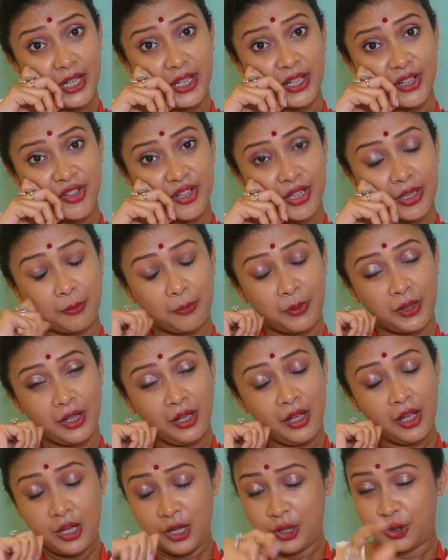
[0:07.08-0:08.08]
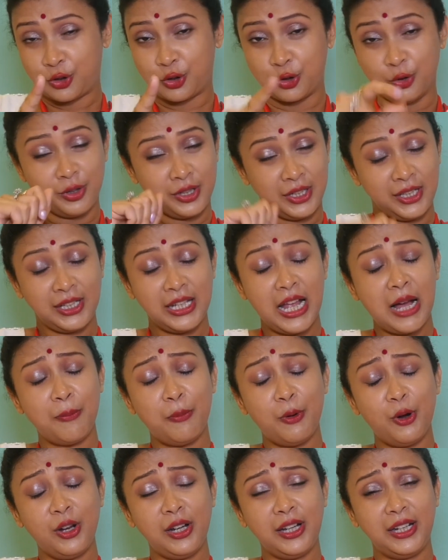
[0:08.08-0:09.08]
শিবে শুনিয়া
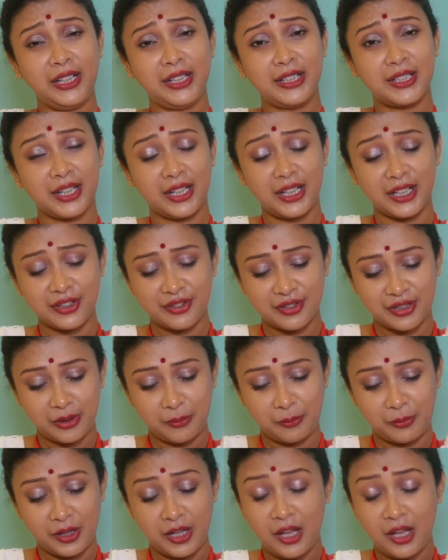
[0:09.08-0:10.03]
বলিছে শিবে